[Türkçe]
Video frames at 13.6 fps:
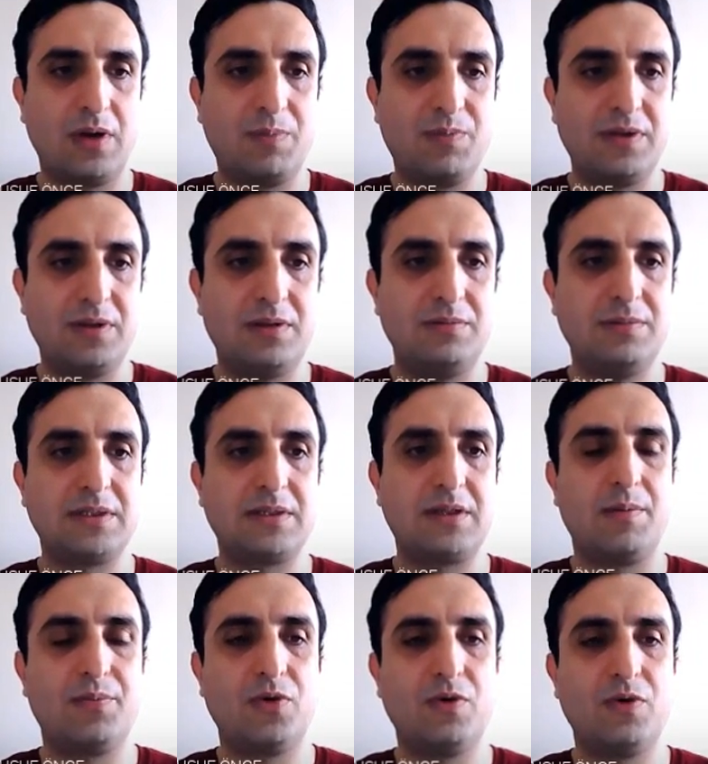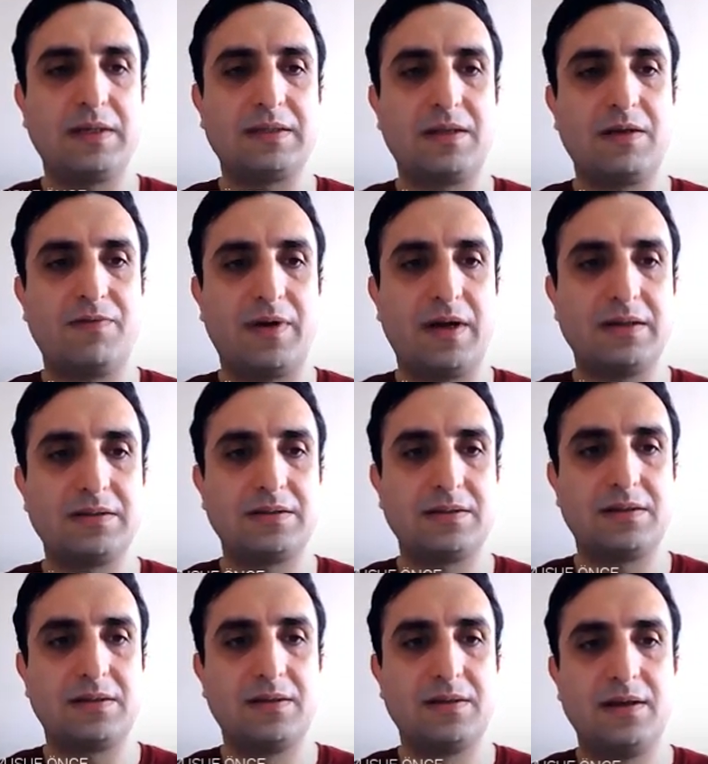Epididimis ne yapıyor? Vas
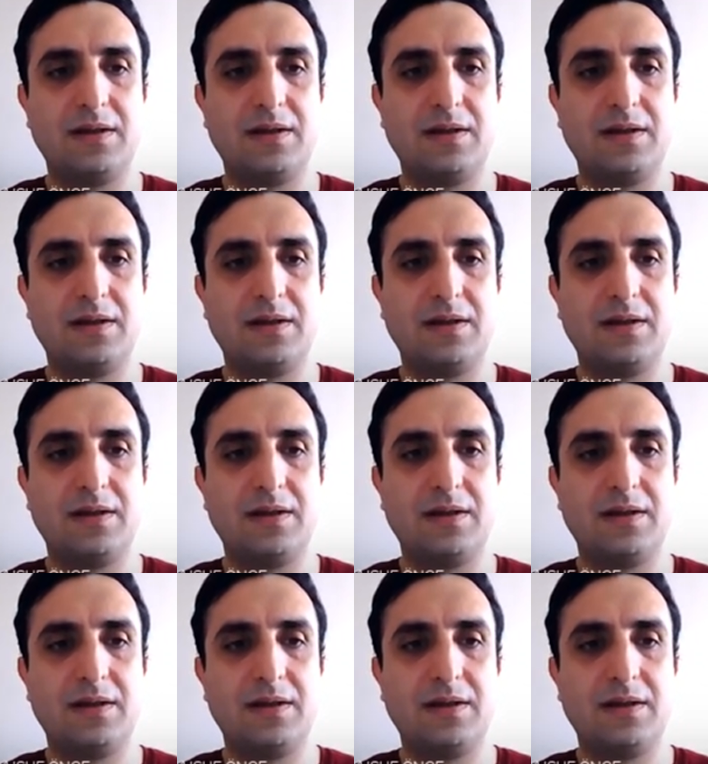deferans,